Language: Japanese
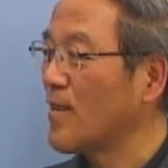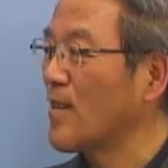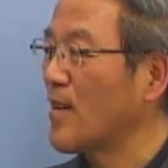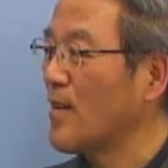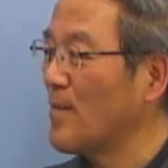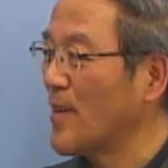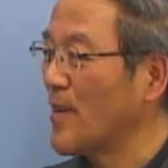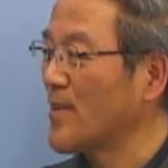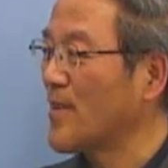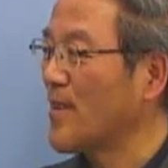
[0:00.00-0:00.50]
が
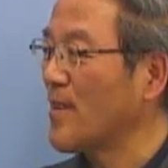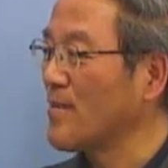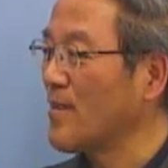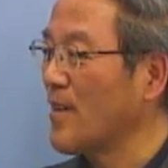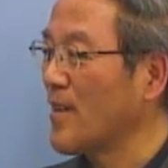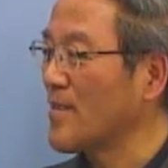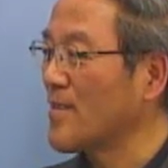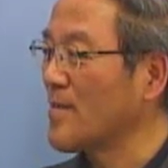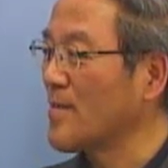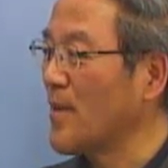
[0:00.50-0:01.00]
全
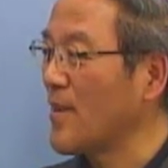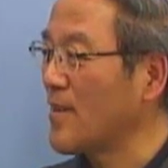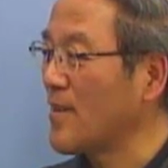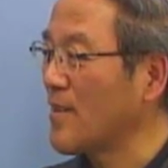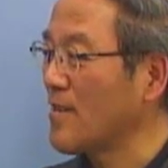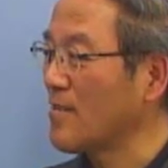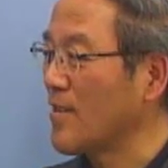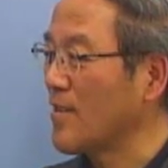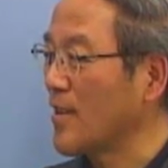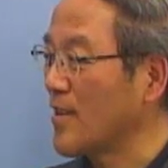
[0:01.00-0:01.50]
く集まらな
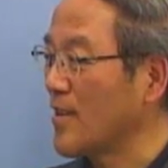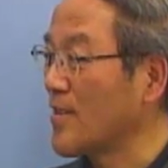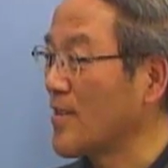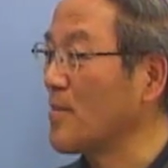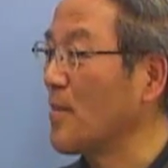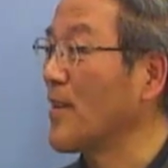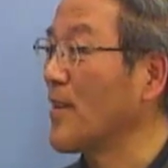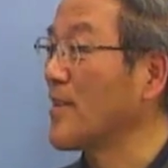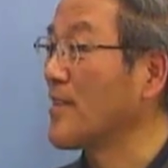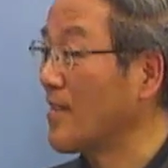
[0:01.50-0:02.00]
くなってしまって、